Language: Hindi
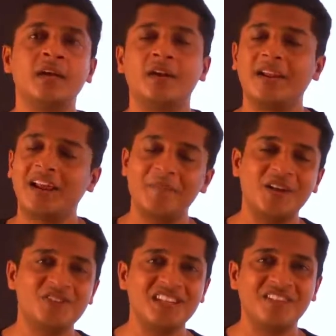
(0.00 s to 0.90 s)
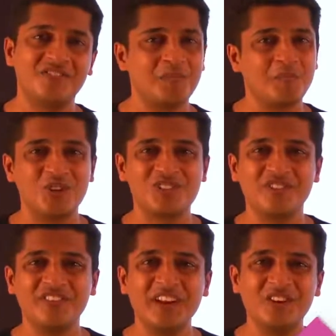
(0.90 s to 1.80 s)
ट्राई बाय योरसेल्फ पॉज द
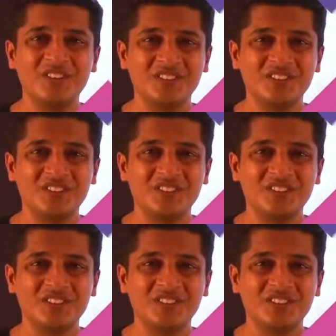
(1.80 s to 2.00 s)
वीडियो